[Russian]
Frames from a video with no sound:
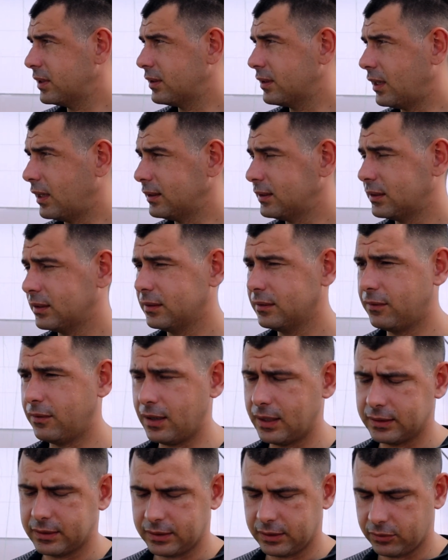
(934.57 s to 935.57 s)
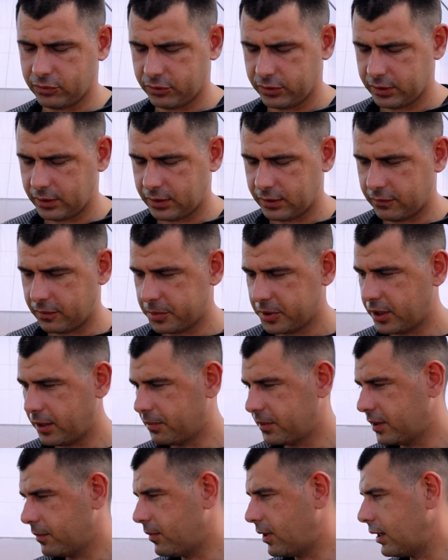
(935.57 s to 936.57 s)
15-20, то есть это вообще
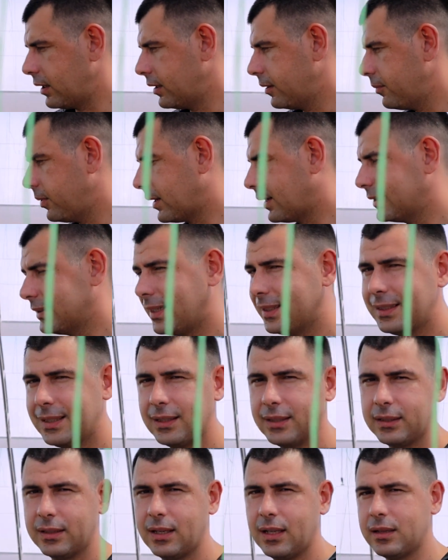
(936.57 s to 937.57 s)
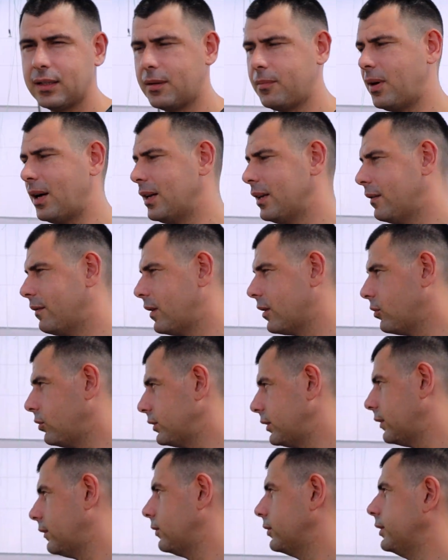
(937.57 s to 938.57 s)
оптимальные показатели для нормального
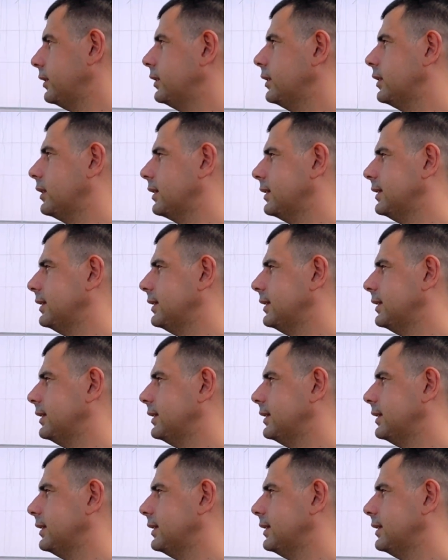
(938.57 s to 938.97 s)
роста вот этих